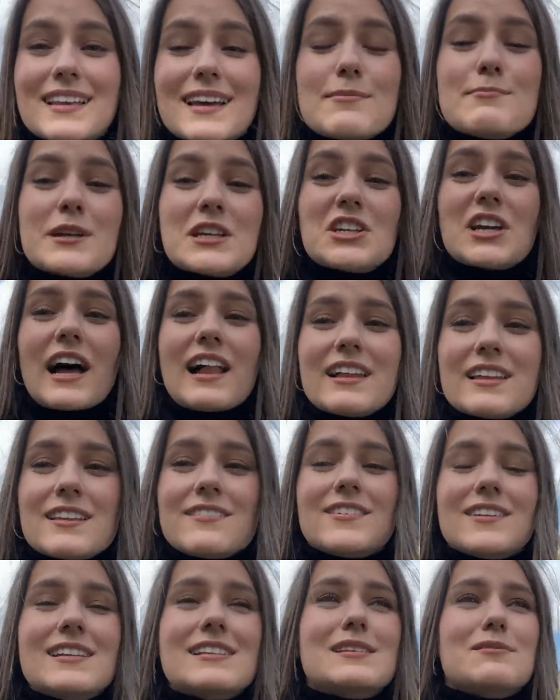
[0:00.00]
Я мчала на
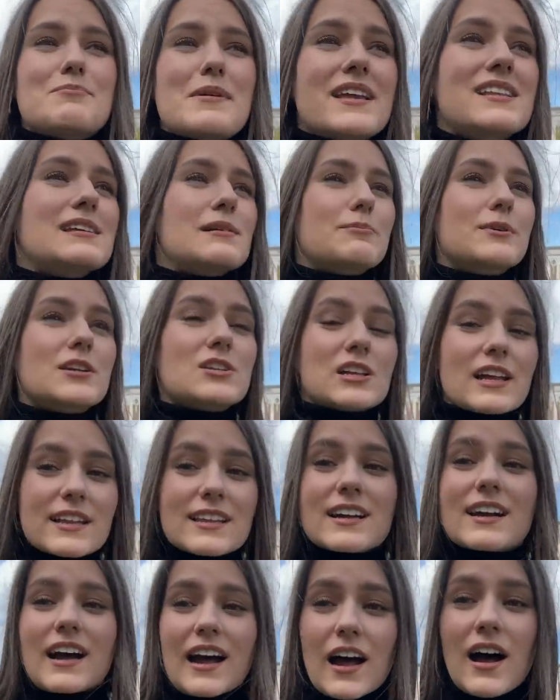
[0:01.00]
велосипеде, пришла
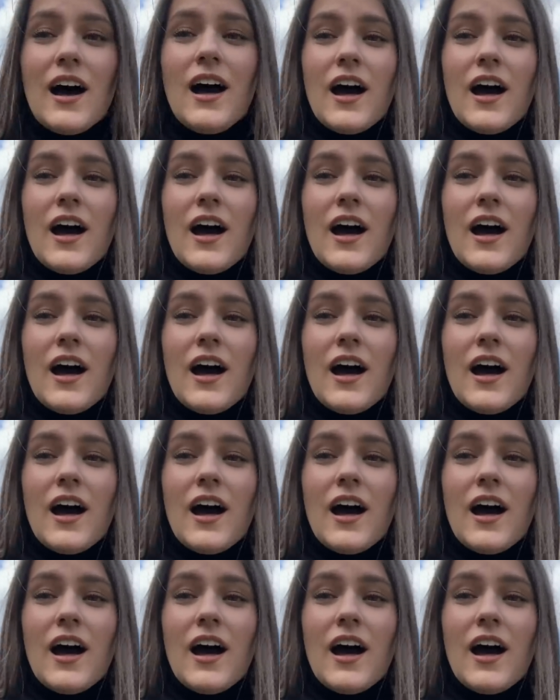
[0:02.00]
такая